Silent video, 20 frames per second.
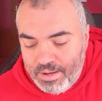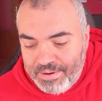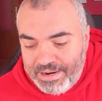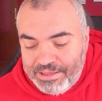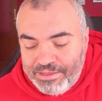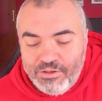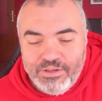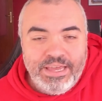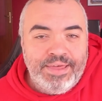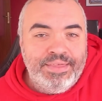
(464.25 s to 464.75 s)

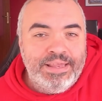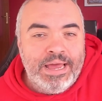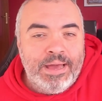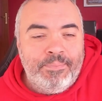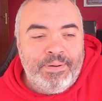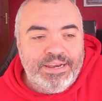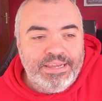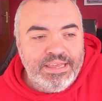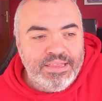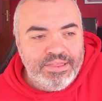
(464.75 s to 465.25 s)
Hablando ya de la
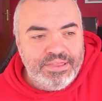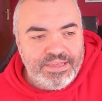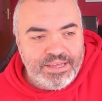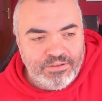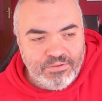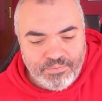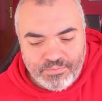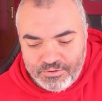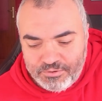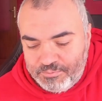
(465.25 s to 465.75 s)
apariencia,
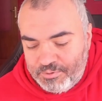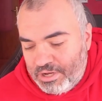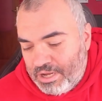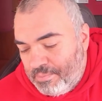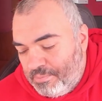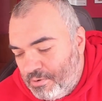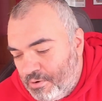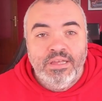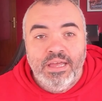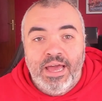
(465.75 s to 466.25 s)
¿no? Pues por
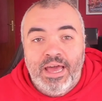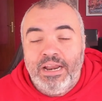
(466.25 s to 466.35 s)
ejemplo,